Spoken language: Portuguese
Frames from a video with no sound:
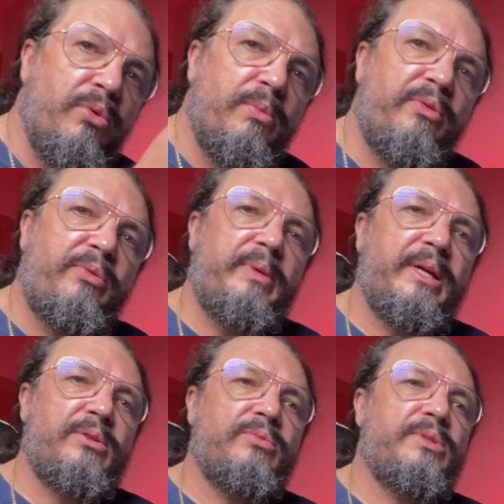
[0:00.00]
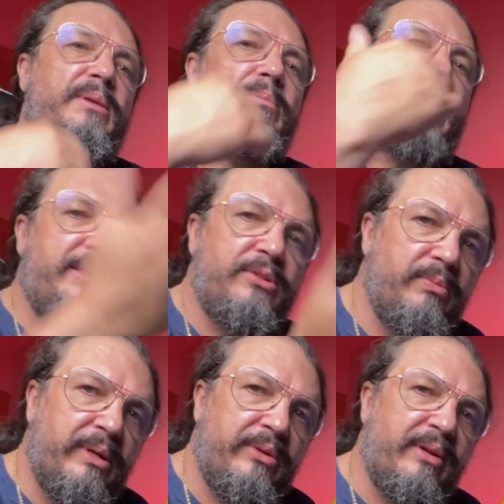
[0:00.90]
o movimento, você bate no
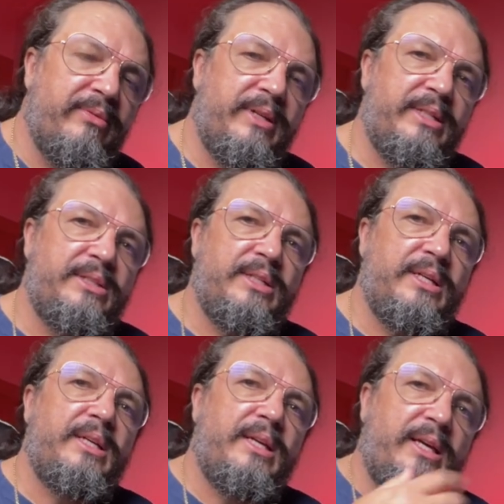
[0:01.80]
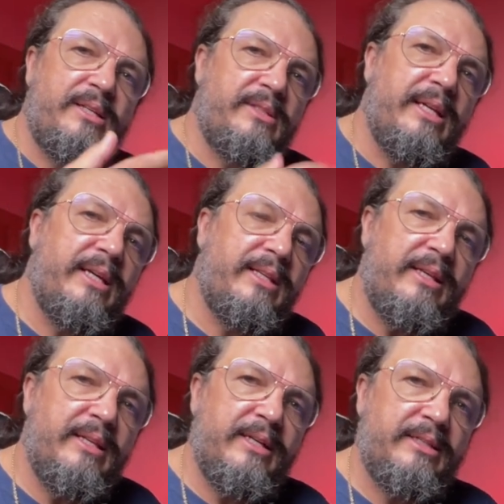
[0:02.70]
banco da frente? Essa é a lei da
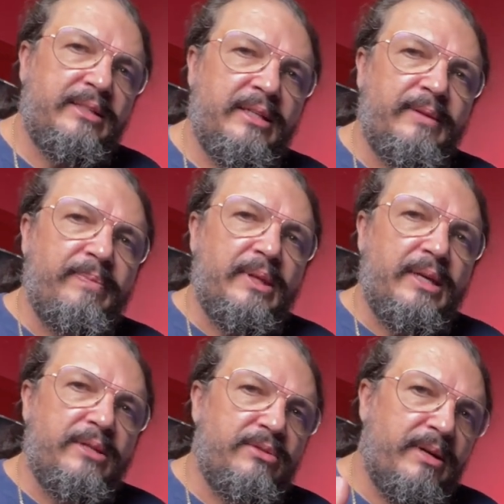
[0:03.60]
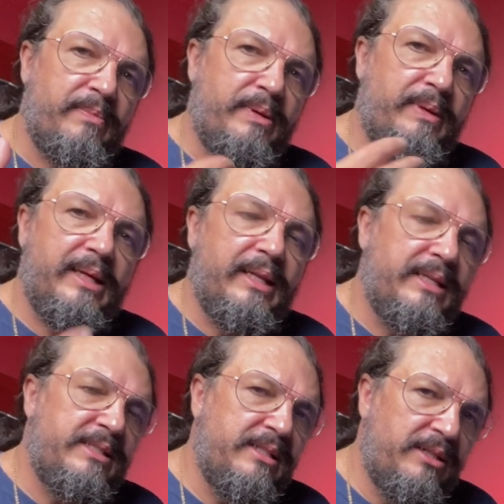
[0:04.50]
inércia. Isso é a primeira lei
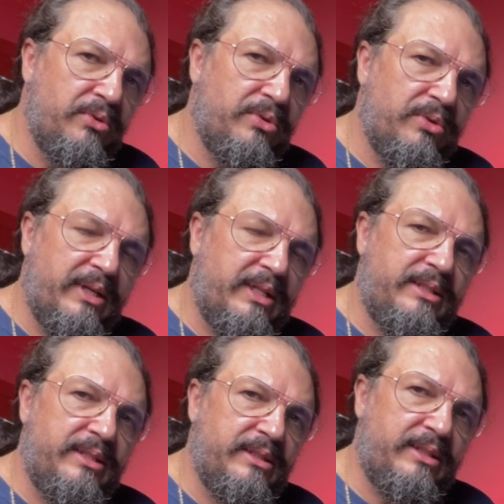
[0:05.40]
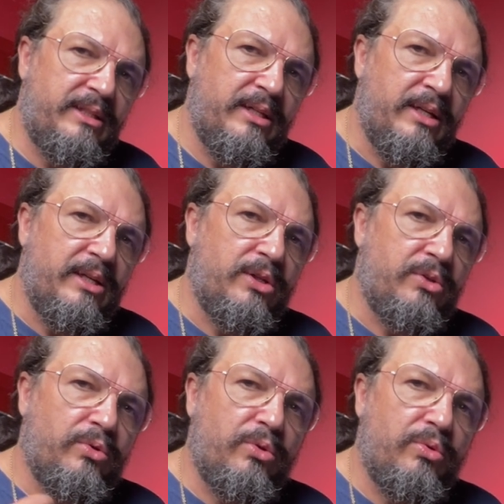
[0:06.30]
de Newton, né, que diz que
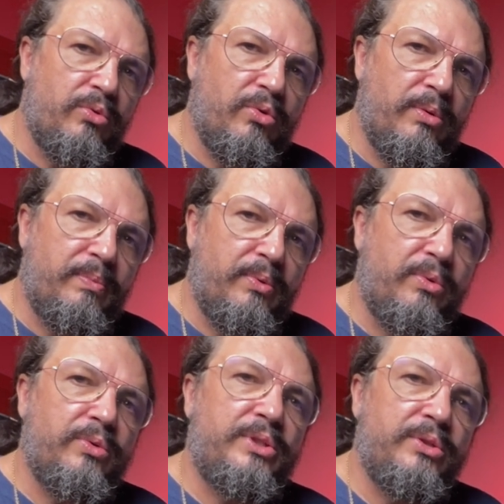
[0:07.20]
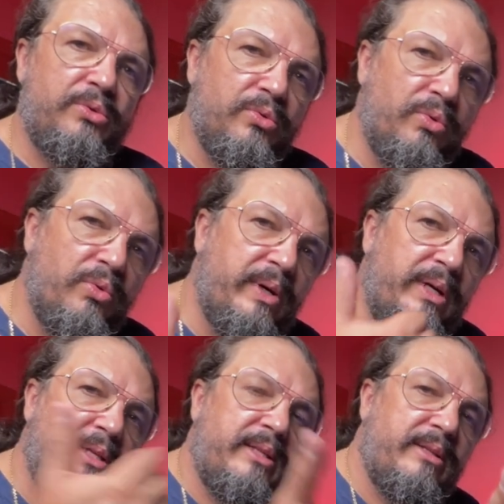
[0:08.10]
todo o corpo
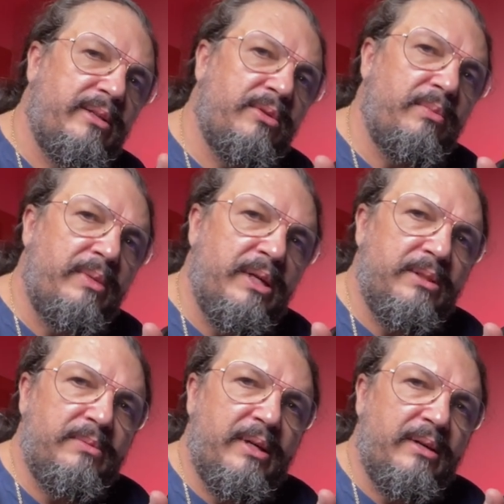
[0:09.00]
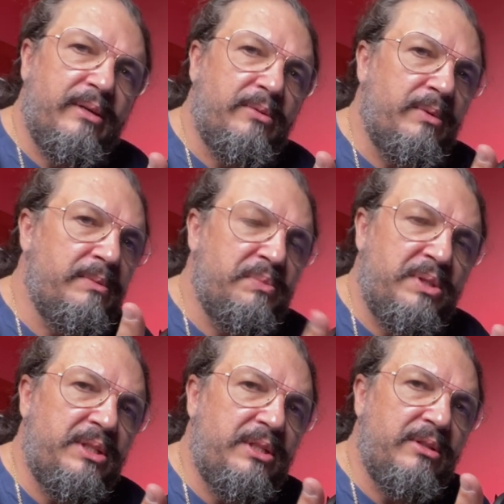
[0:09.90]
continua no mesmo, no mesmo
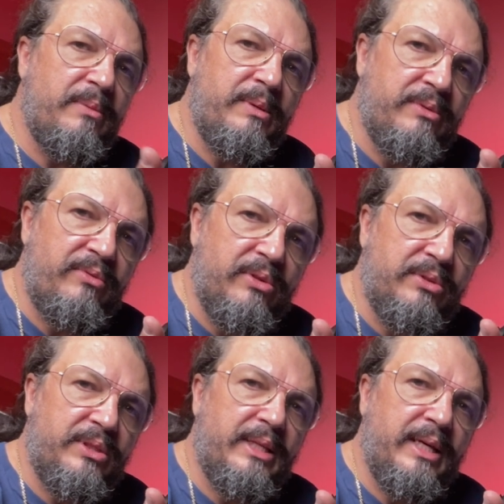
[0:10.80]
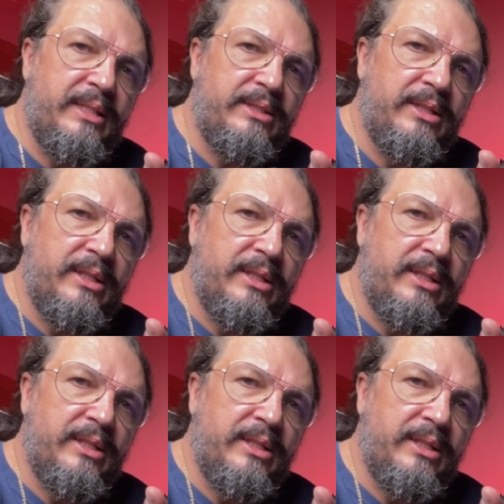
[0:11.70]
sentido, na mesma velocidade